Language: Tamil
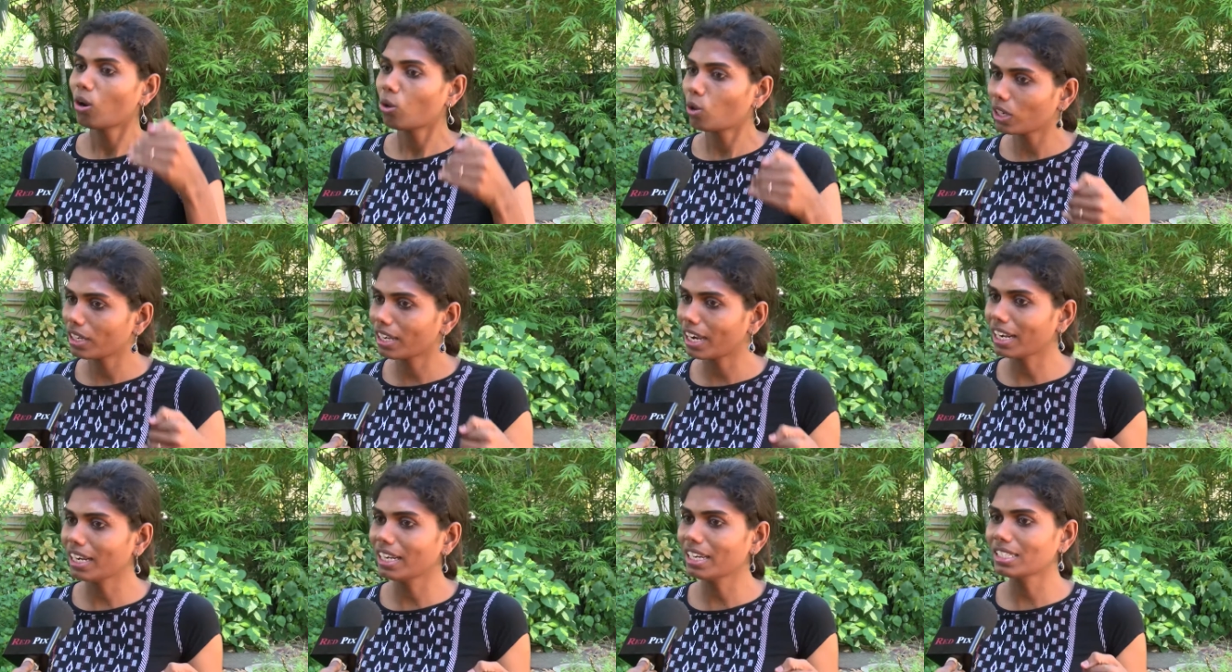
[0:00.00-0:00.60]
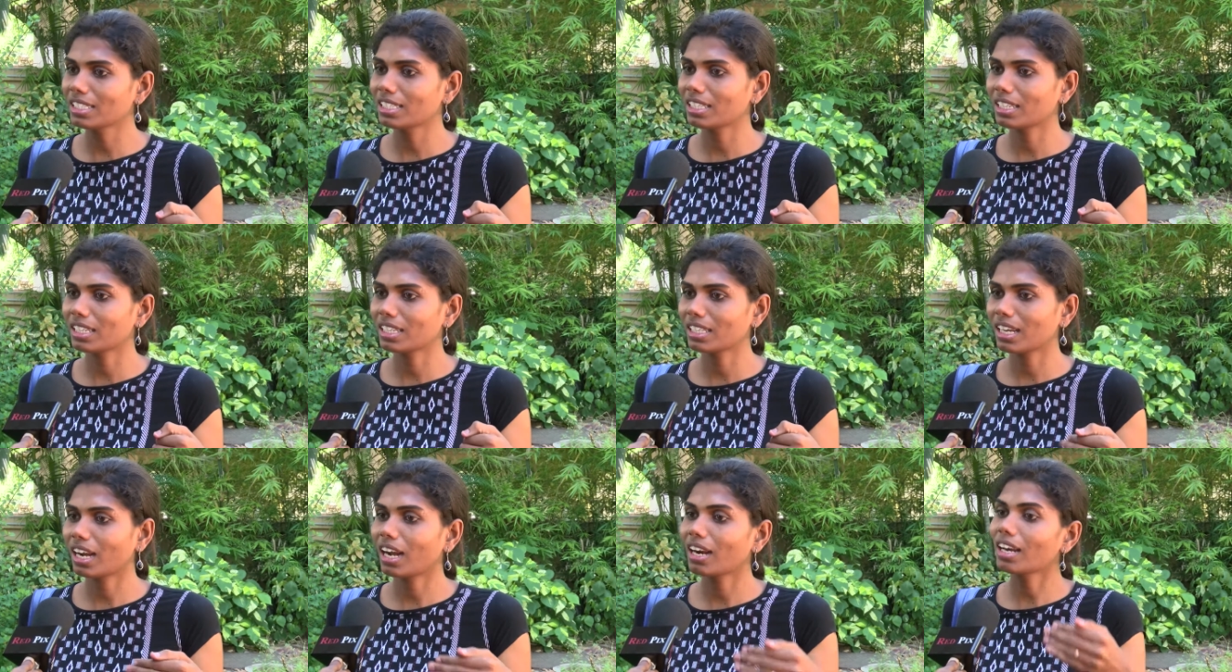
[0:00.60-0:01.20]
ஒரு கைட்லைன்ஸ்
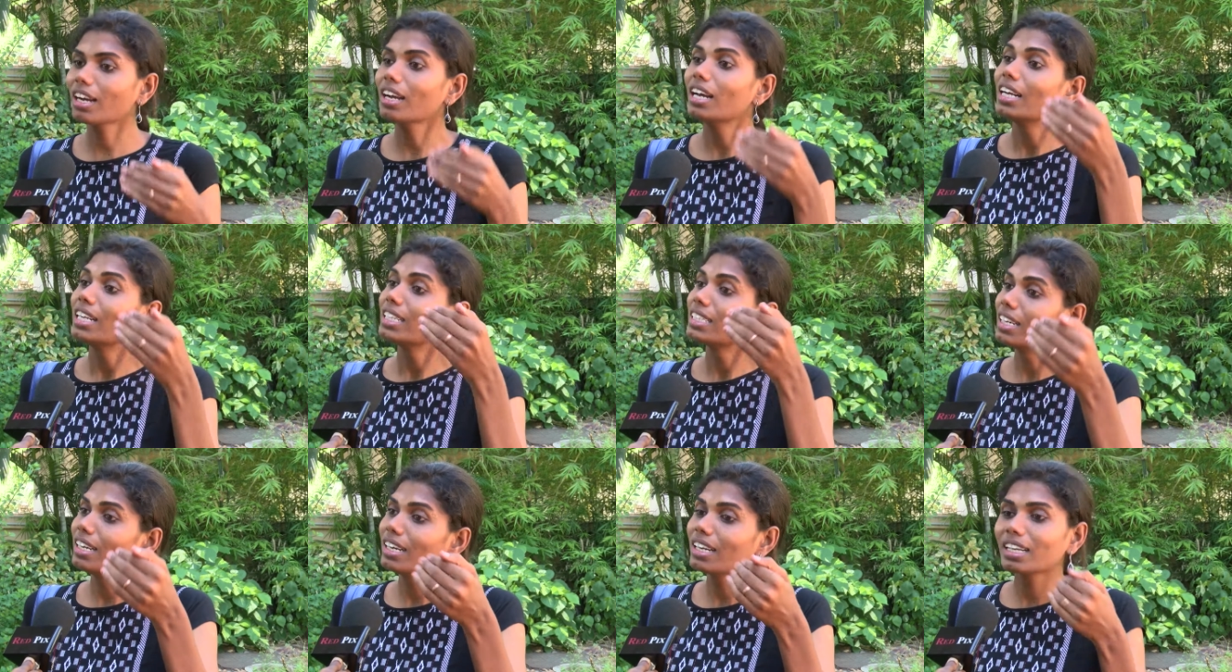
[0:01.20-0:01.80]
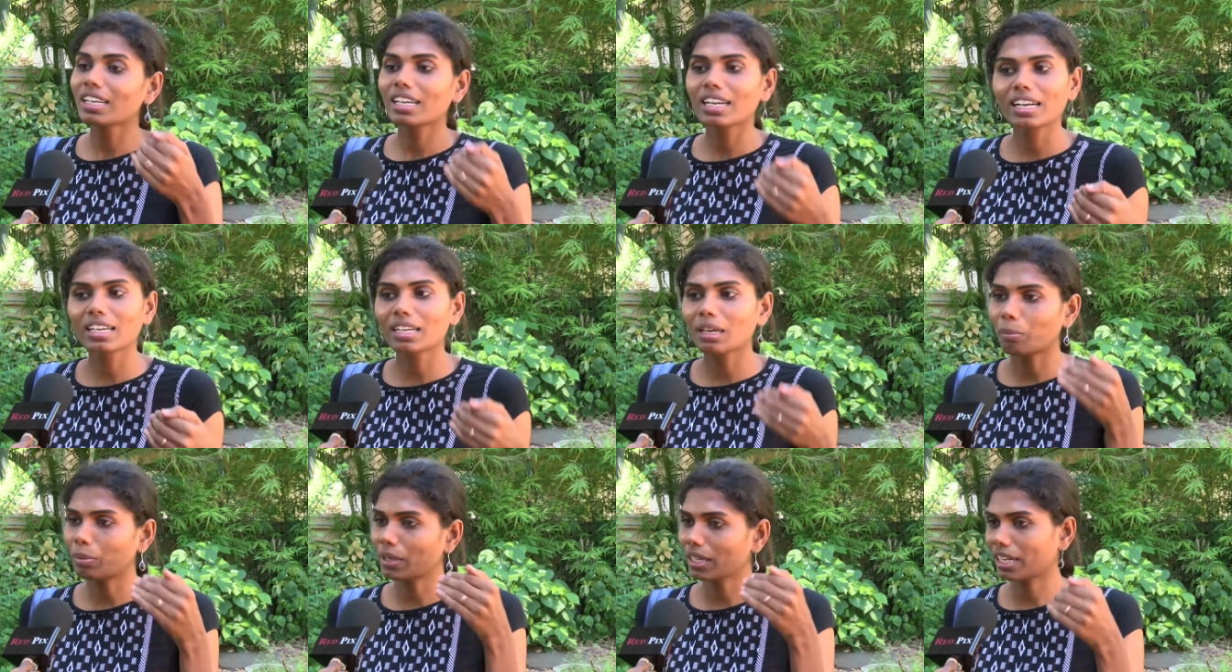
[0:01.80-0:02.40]
இருக்குது ஆனால்
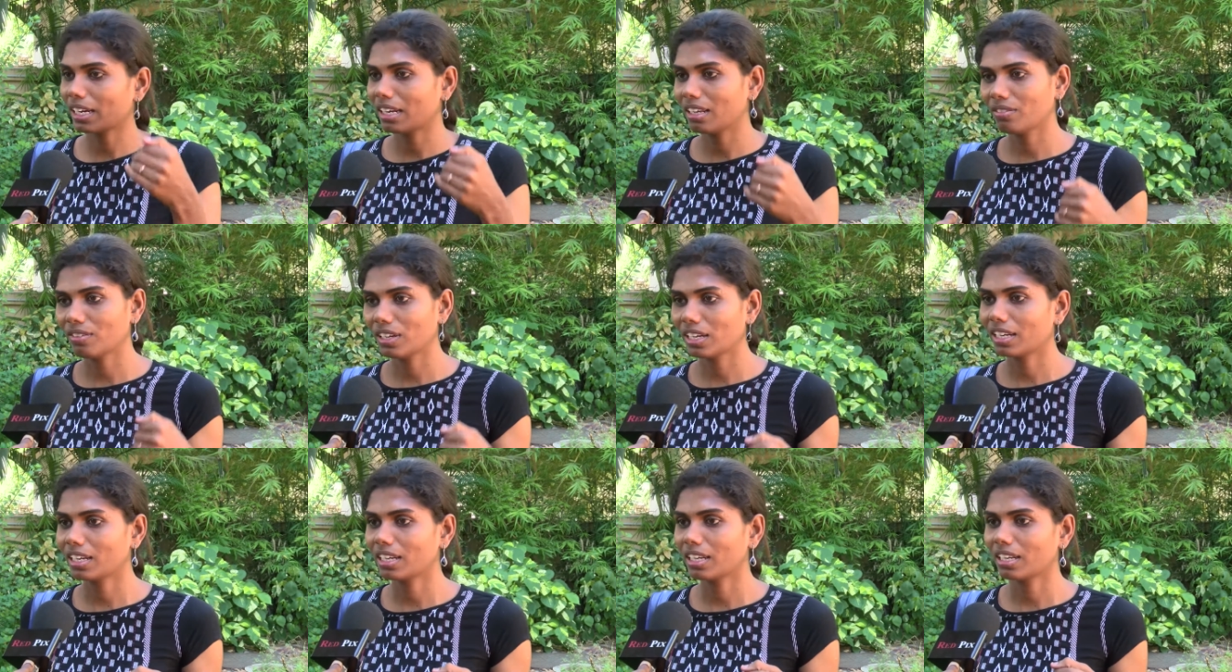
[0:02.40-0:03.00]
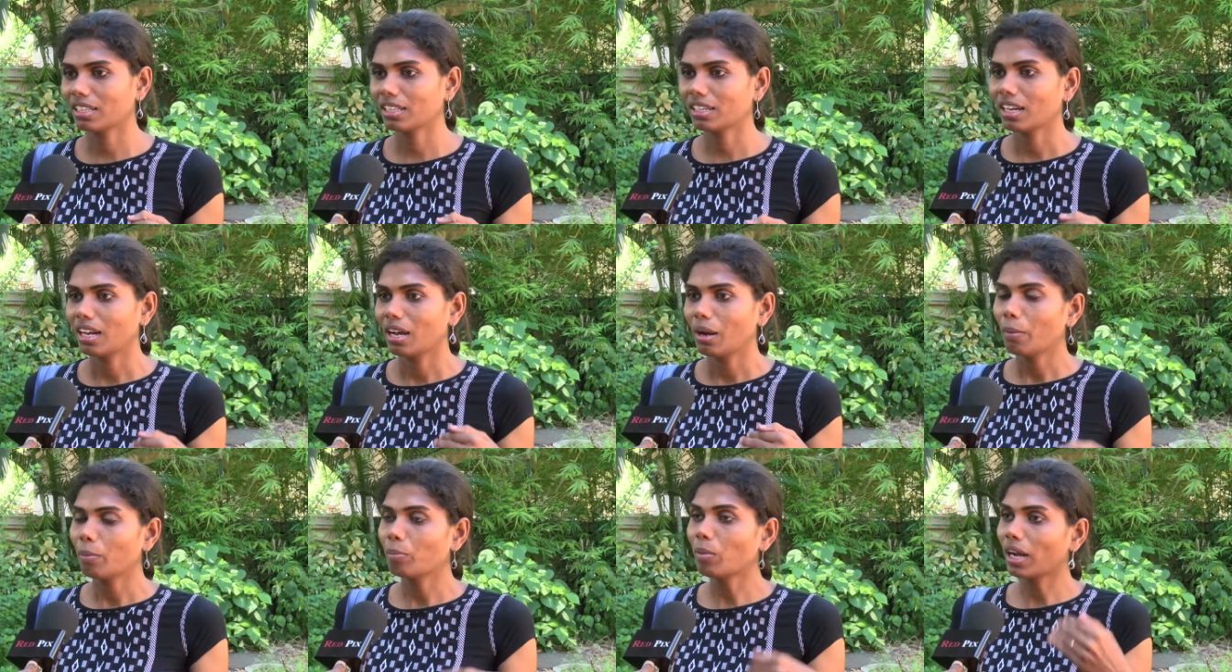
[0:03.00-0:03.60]
திருநங்கைகளுக்கு அப்படி கிடையவே கிடையாது
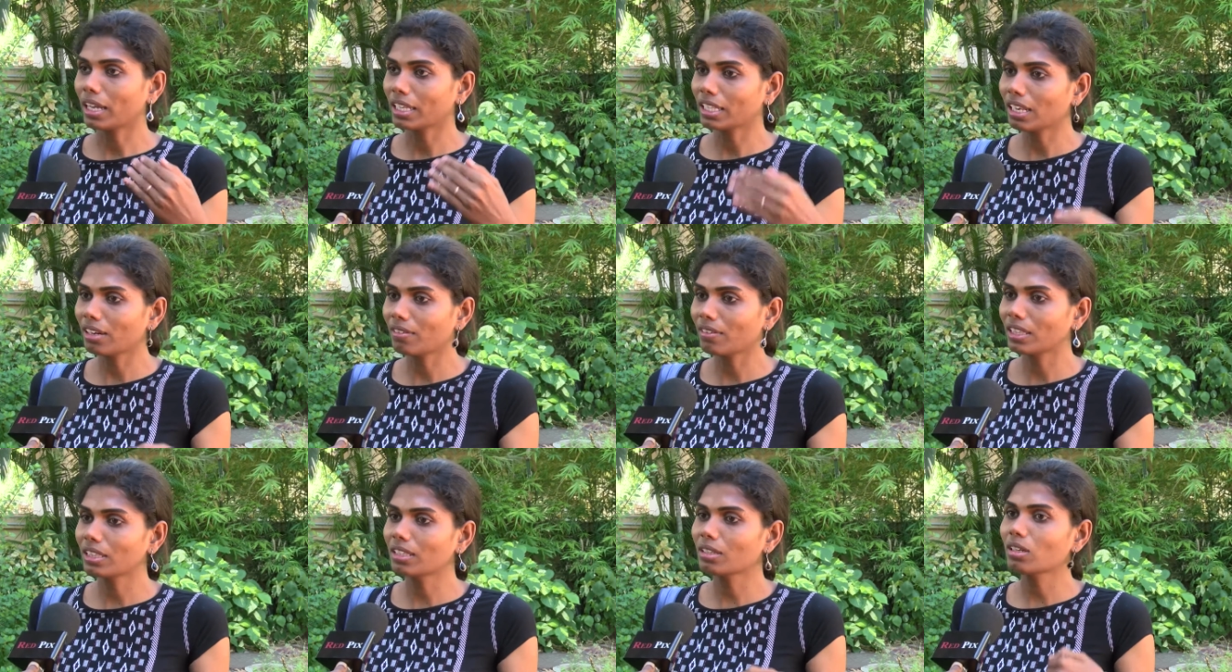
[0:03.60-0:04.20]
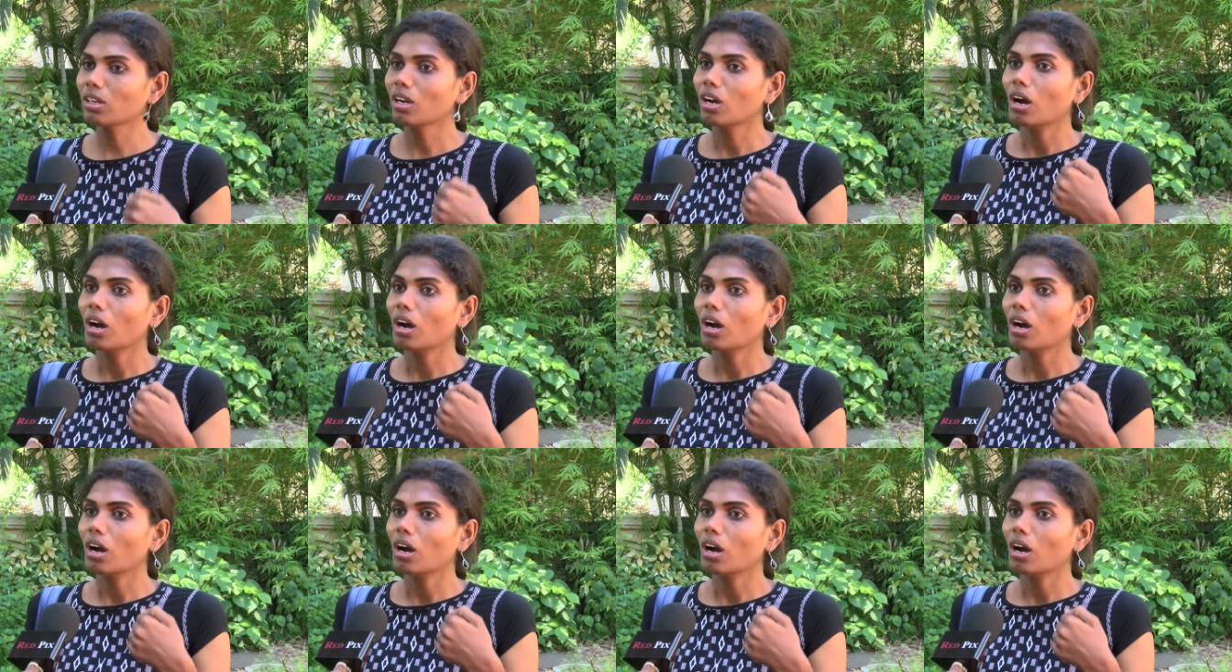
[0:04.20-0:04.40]
இதில் வந்து